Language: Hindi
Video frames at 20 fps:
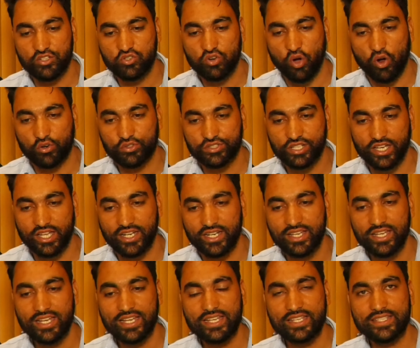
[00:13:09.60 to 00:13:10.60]

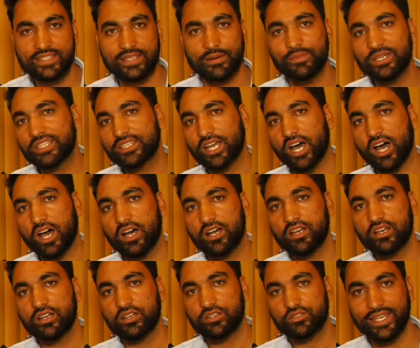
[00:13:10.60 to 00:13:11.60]
डॉक्टर समीता
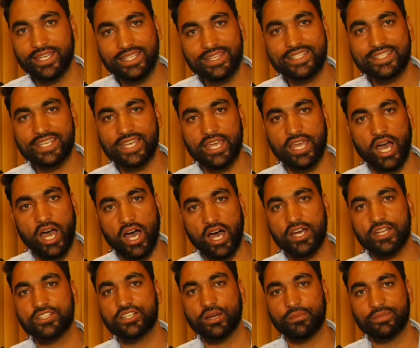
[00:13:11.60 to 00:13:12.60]
इनसे
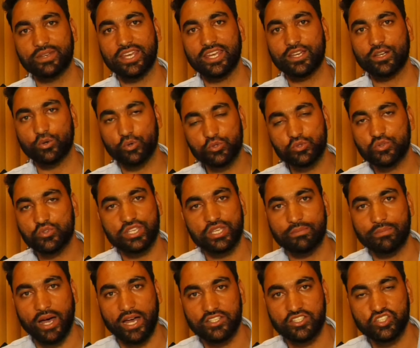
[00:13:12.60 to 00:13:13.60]
आज हमने खसूसी
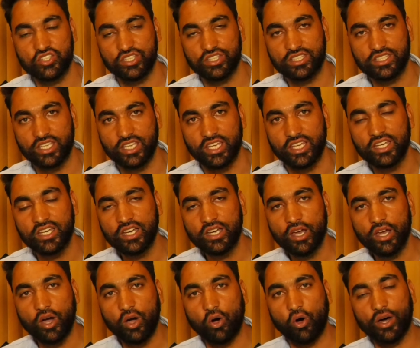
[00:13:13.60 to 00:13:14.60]
बातचीत की
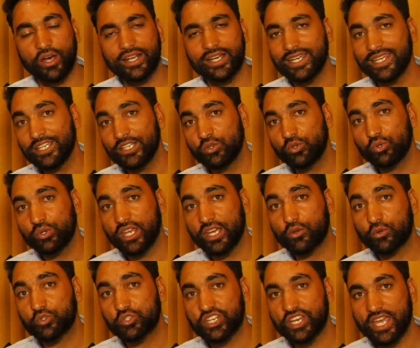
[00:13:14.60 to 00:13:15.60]
और इन्होंने
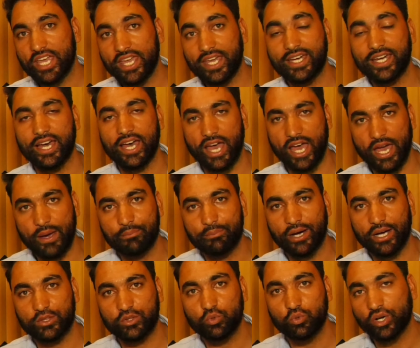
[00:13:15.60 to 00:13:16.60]
कुछ एक अहम
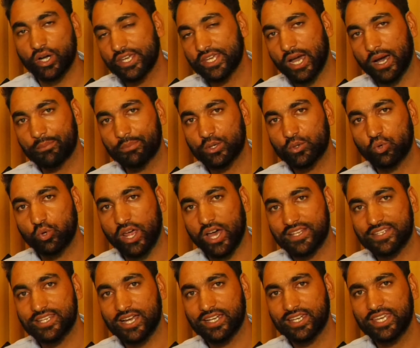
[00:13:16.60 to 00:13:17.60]
बातों का यहाँ पर
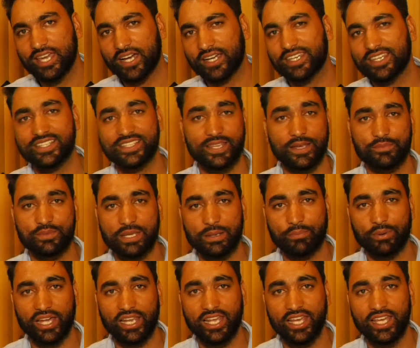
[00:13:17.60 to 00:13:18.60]
खुलासा किया कि सबसे
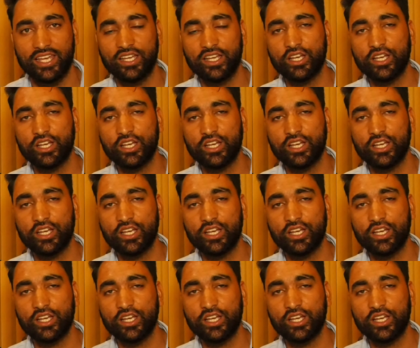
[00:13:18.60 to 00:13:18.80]
पहले